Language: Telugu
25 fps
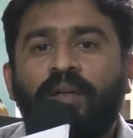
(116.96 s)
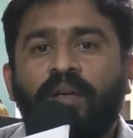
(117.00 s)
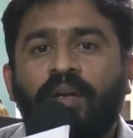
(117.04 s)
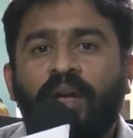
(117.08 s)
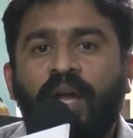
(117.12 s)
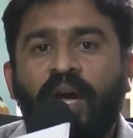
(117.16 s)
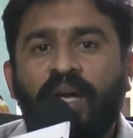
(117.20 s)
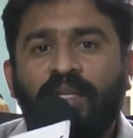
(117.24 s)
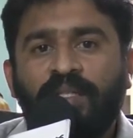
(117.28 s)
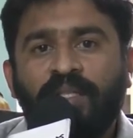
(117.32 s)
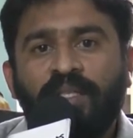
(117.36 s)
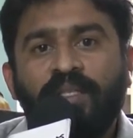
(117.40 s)

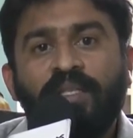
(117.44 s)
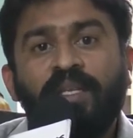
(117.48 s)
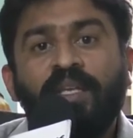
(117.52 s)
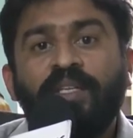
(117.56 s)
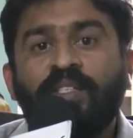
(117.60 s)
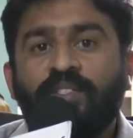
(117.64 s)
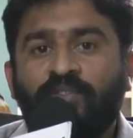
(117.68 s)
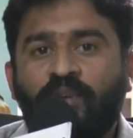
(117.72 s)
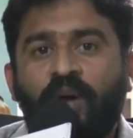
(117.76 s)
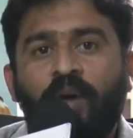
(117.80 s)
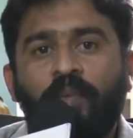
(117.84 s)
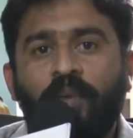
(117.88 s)
నాగ
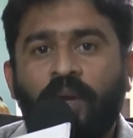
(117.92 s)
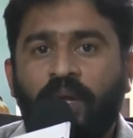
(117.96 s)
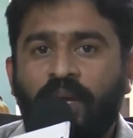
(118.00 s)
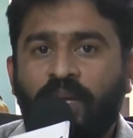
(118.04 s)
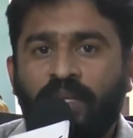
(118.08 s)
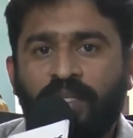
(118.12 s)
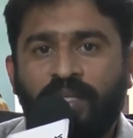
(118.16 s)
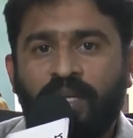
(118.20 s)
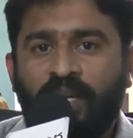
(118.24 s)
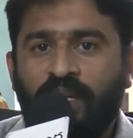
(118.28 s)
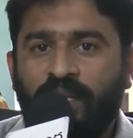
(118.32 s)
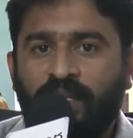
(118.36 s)
చైతన్యకి
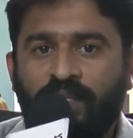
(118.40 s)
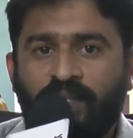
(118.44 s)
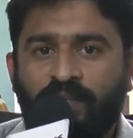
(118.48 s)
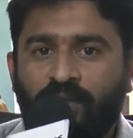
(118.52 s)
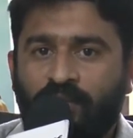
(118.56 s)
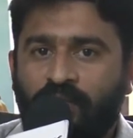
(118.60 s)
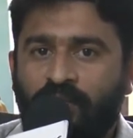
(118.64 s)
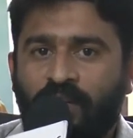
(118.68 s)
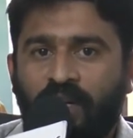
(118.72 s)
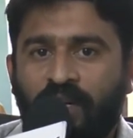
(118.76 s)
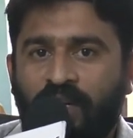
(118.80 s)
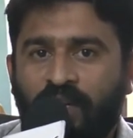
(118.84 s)
స్వామిరారా చాలా
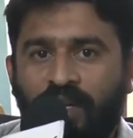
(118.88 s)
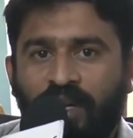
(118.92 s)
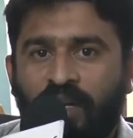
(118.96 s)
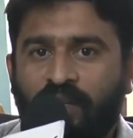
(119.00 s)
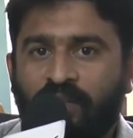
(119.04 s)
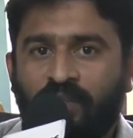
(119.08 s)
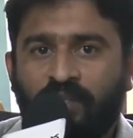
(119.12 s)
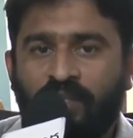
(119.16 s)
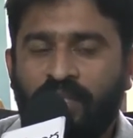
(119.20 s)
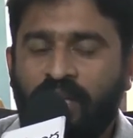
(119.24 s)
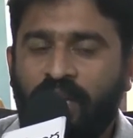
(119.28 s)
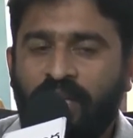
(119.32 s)
ఇష్టం అంటే
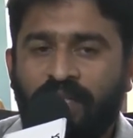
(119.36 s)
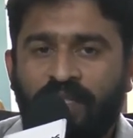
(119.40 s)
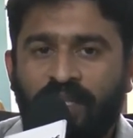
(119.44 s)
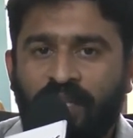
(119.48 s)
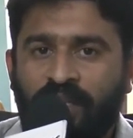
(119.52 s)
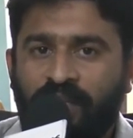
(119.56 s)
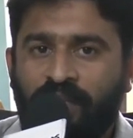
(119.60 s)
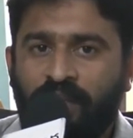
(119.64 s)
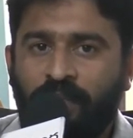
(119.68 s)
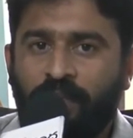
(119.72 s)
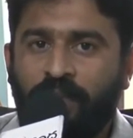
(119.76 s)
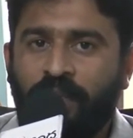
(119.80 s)
నాకు
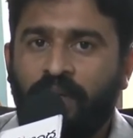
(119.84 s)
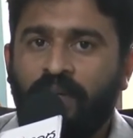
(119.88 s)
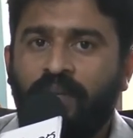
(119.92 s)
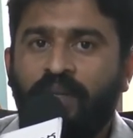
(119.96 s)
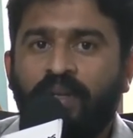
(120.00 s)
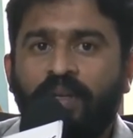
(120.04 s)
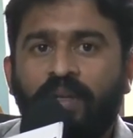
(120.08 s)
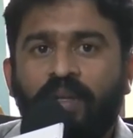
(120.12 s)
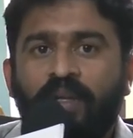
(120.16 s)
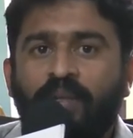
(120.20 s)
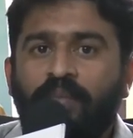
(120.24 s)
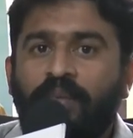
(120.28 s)
చాలాసార్లు చెప్పాడు
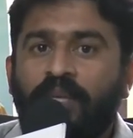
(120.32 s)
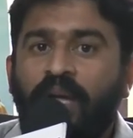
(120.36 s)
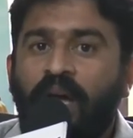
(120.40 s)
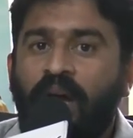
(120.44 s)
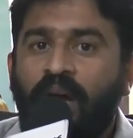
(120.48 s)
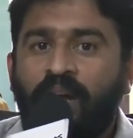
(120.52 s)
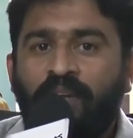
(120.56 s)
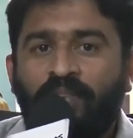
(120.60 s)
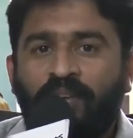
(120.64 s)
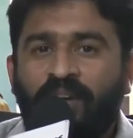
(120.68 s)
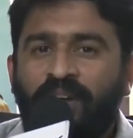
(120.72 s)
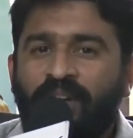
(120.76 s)

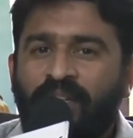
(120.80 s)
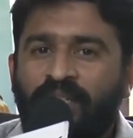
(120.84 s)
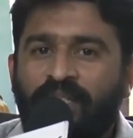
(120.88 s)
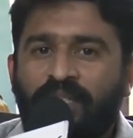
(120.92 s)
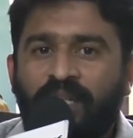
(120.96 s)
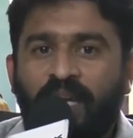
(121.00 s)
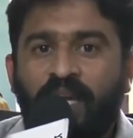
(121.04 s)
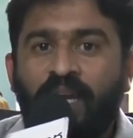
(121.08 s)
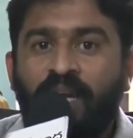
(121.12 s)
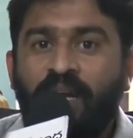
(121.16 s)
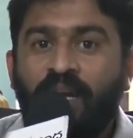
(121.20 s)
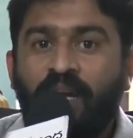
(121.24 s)
అటువంటి
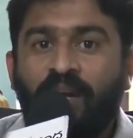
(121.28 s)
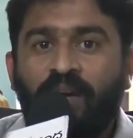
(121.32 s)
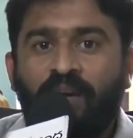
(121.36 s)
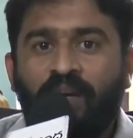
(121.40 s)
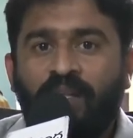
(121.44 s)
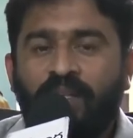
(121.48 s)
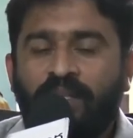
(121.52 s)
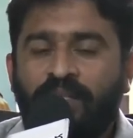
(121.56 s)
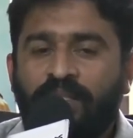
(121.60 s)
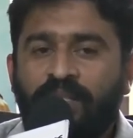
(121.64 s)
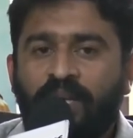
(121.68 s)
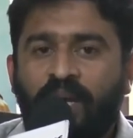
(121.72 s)
స్టైల్ నాకు
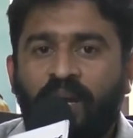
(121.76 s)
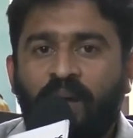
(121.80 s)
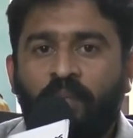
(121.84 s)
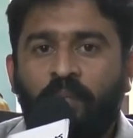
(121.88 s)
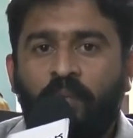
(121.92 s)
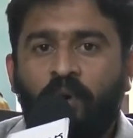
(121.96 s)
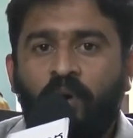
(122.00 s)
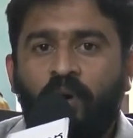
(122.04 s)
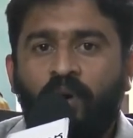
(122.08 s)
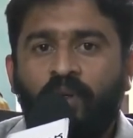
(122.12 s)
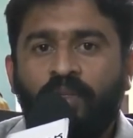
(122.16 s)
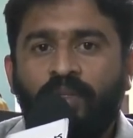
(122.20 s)
అది చాలా
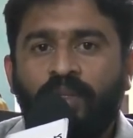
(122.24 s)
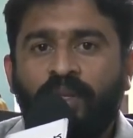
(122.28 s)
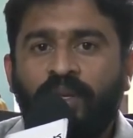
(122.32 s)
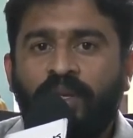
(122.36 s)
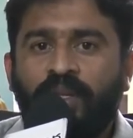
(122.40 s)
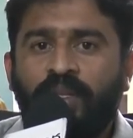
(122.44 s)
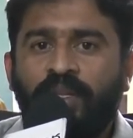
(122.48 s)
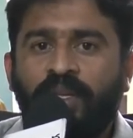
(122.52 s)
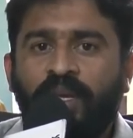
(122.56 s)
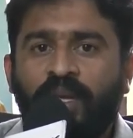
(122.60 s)
బాగుంది ఇది